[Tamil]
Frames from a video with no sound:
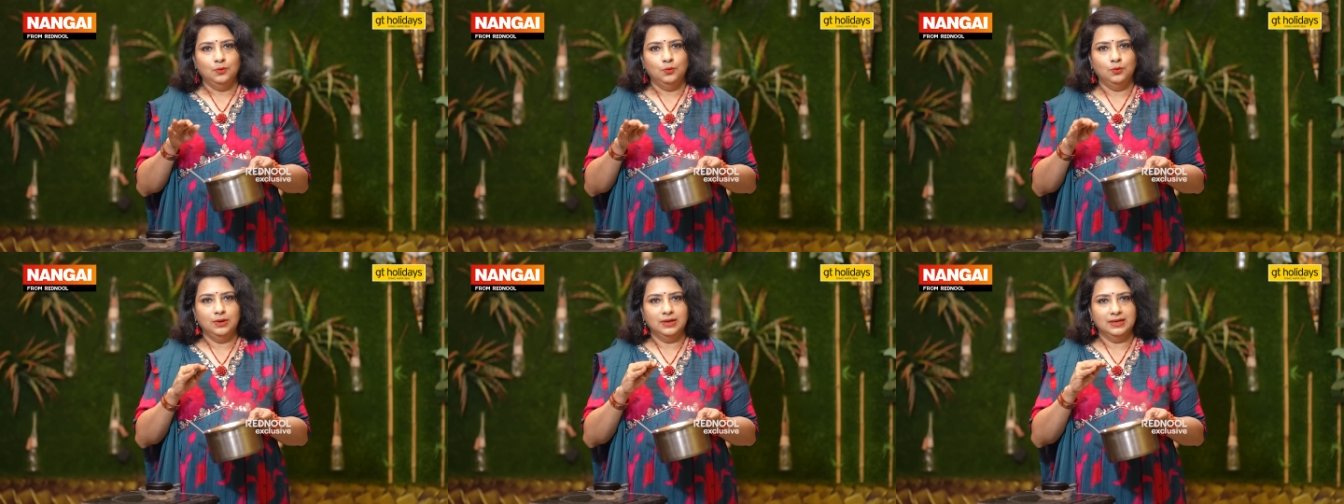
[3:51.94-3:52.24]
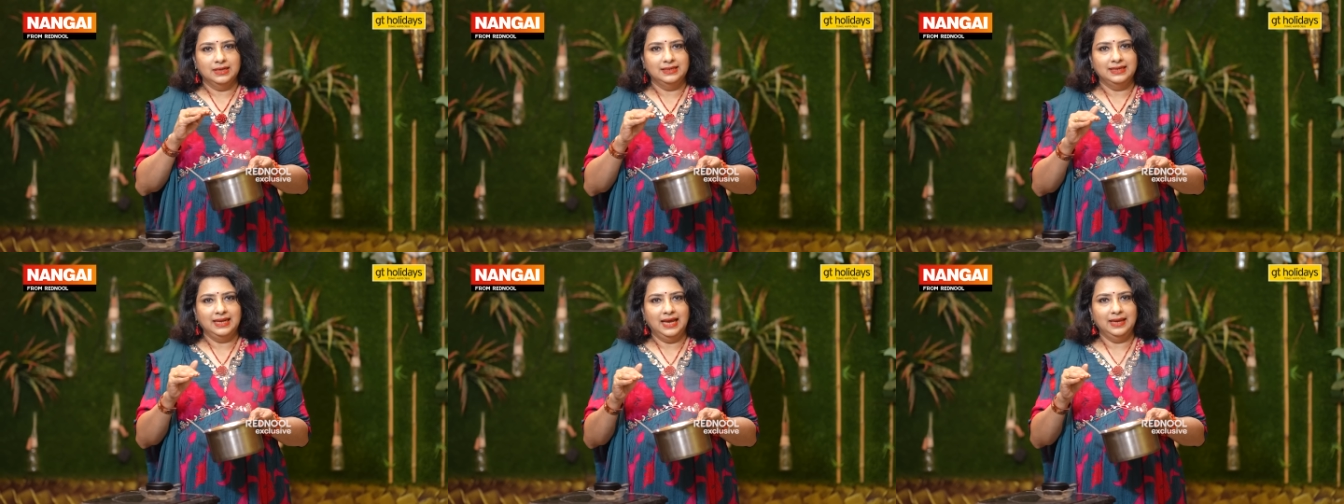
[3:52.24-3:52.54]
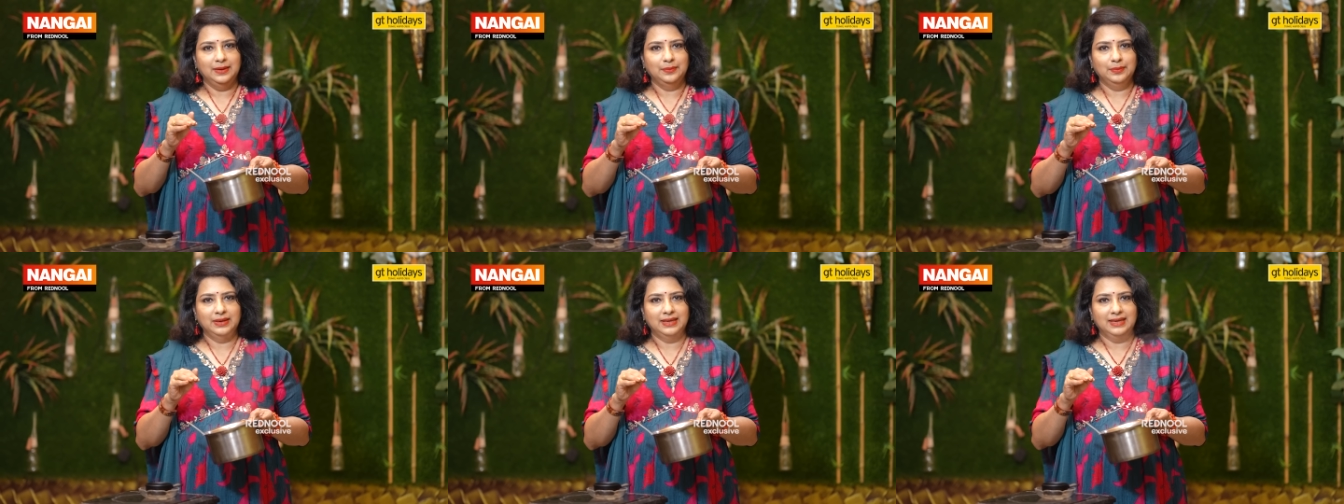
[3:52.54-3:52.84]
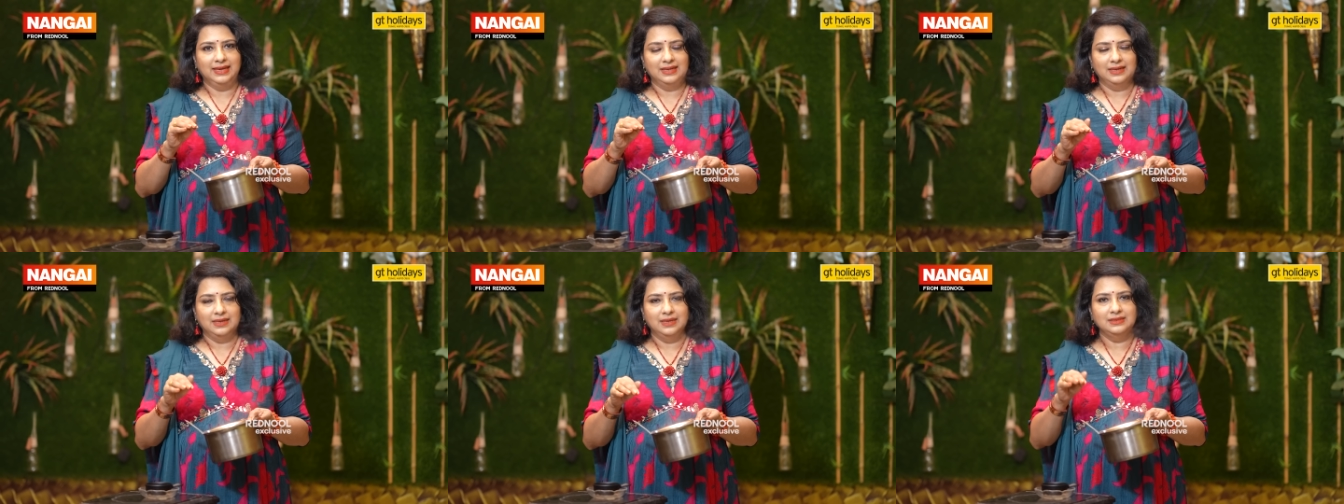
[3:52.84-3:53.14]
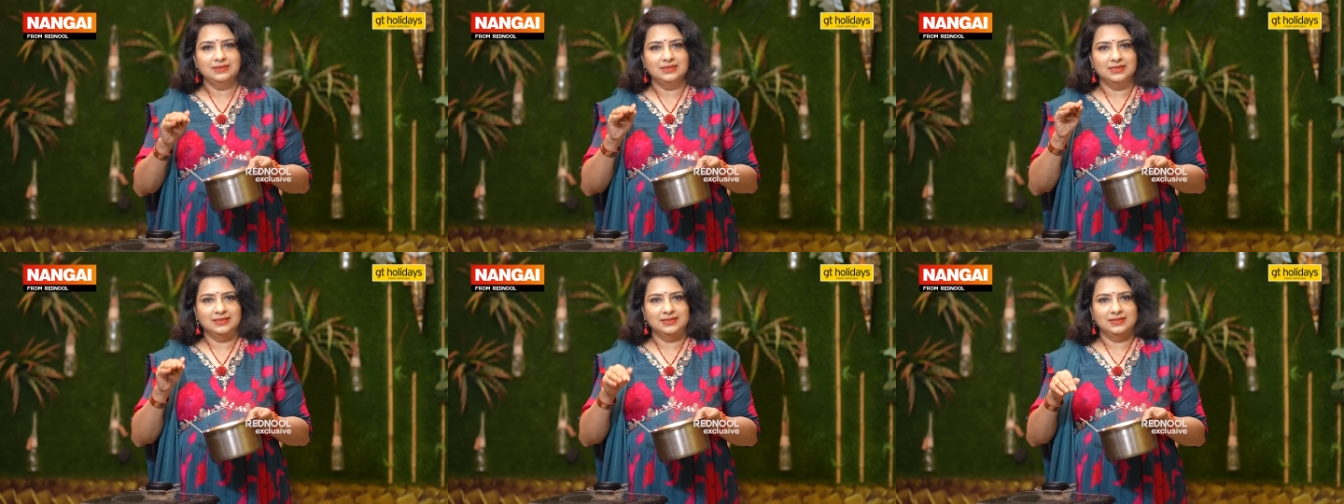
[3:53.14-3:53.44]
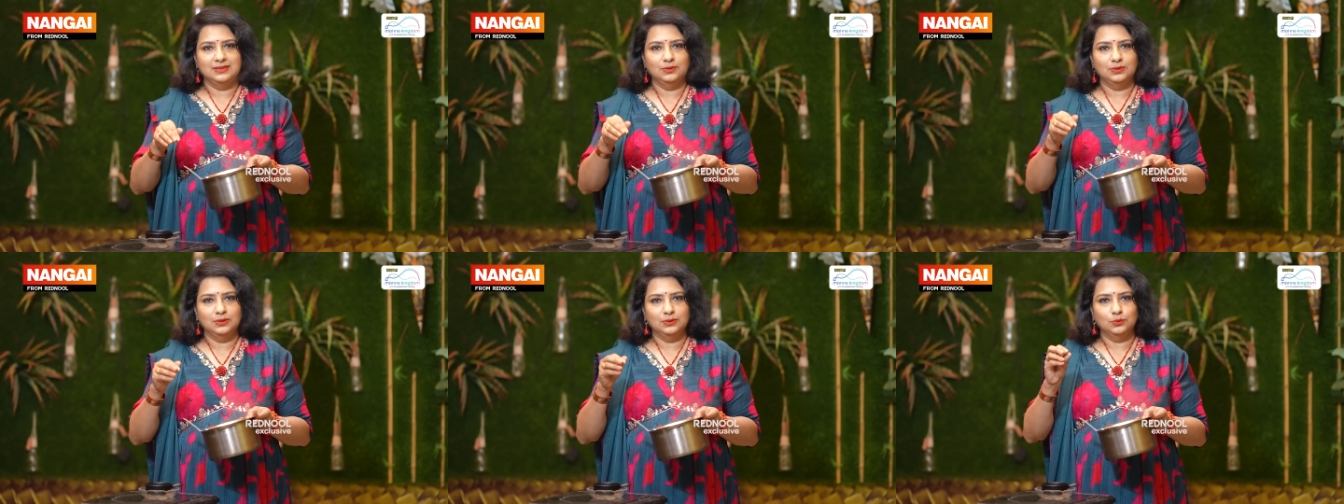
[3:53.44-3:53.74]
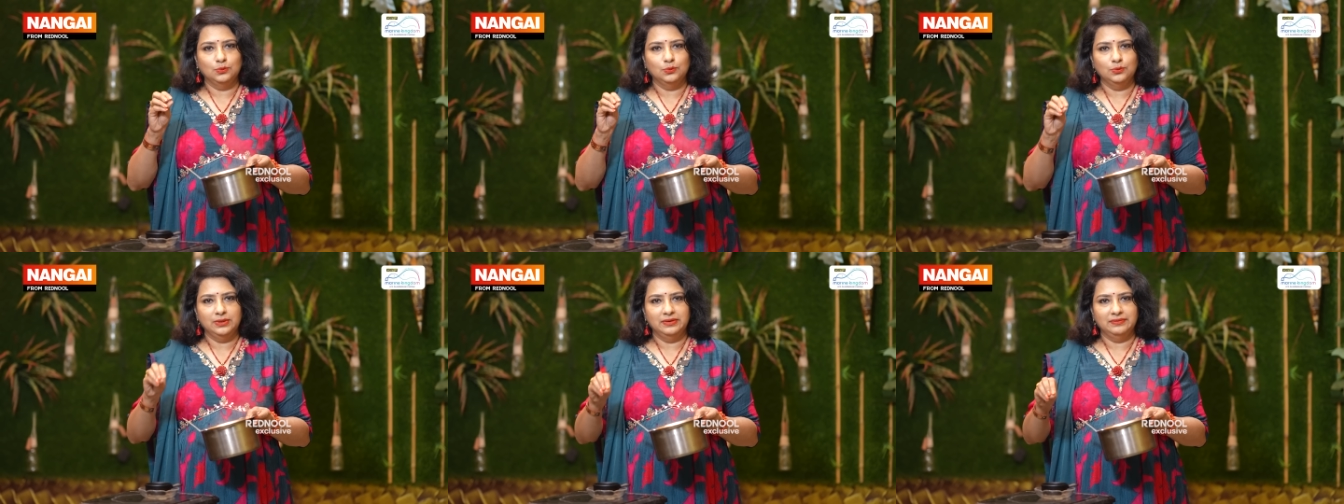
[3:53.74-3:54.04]
உங்களுக்கு டைம் இல்லைன்னா ஜஸ்ட்
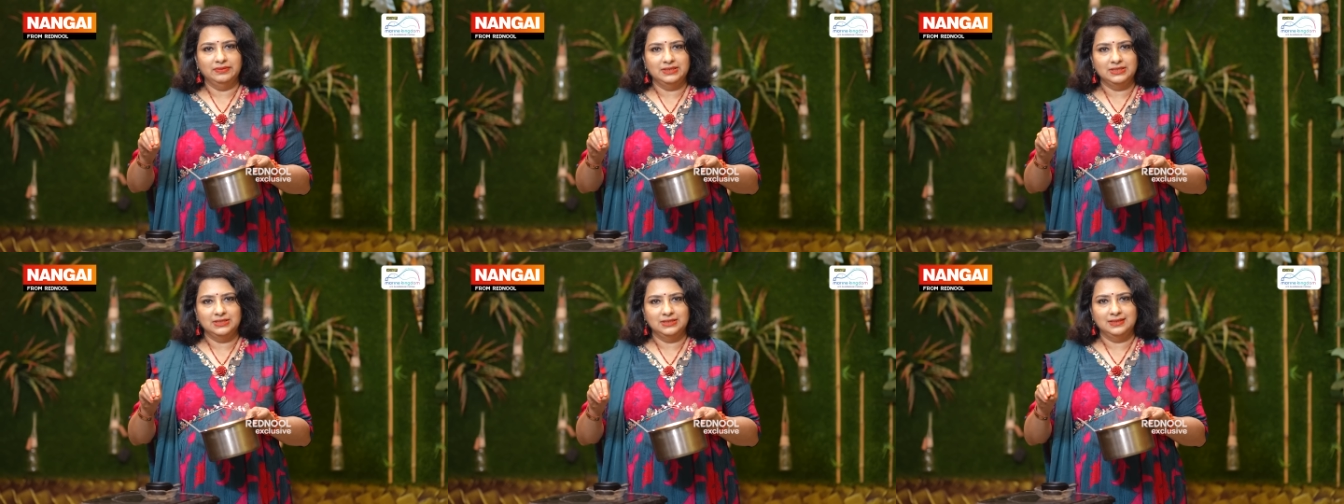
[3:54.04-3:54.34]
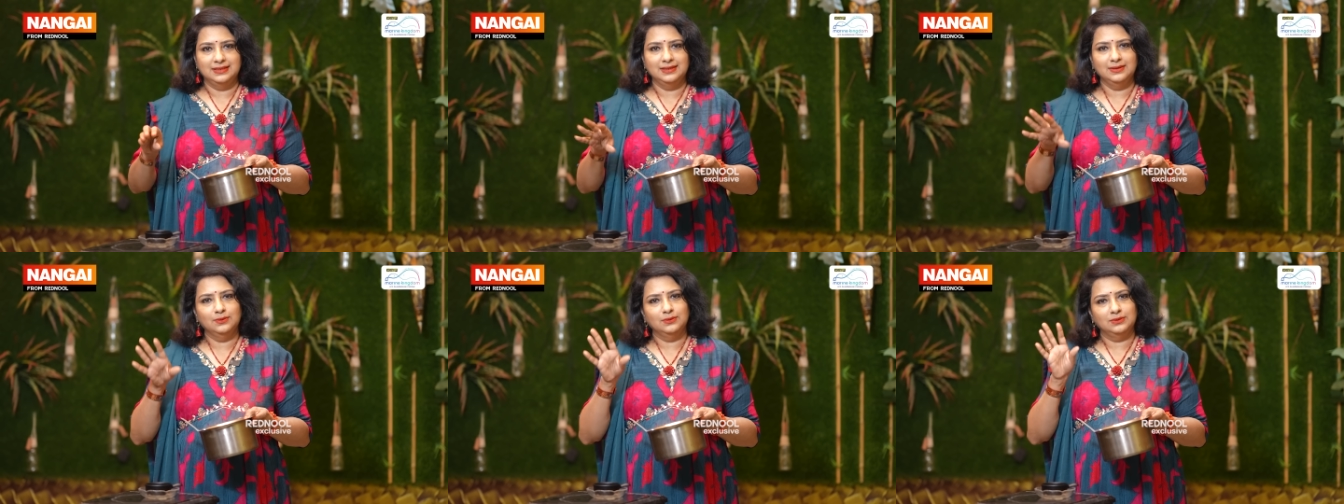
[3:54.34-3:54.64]
அதுக்கு ஊற வச்சுட்டு